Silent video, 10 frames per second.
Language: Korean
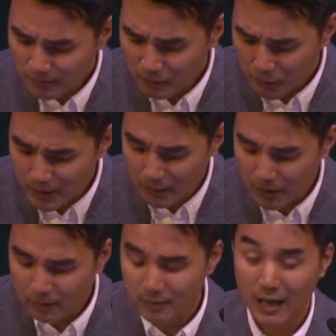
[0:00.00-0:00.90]

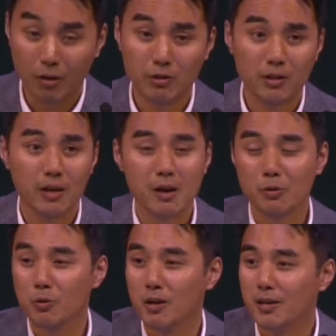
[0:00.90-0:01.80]
왜냐하면 라우디게아
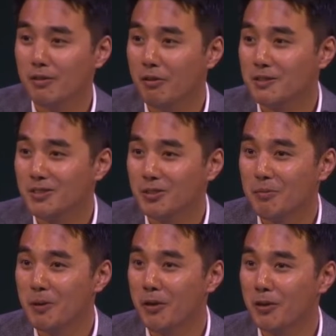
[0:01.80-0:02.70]
교회의 역사적인
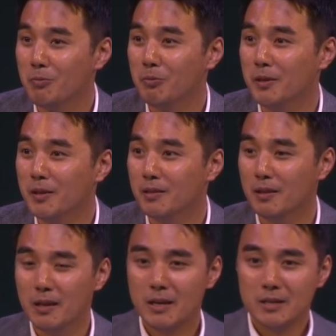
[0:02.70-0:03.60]
배경을 보면은
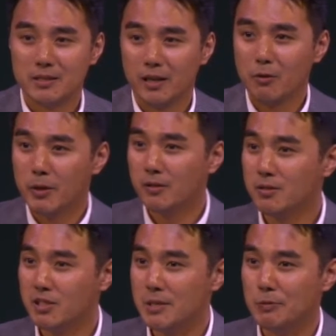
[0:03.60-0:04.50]
제가 왜 그
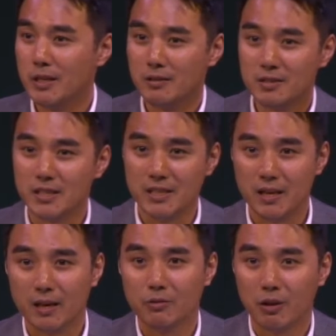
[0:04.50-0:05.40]
질문을 했는지
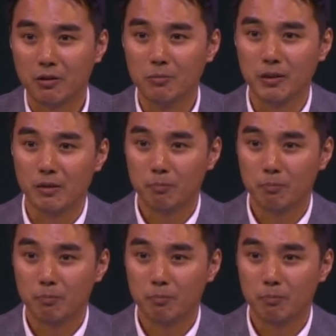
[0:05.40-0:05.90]
이해가 될 겁니다.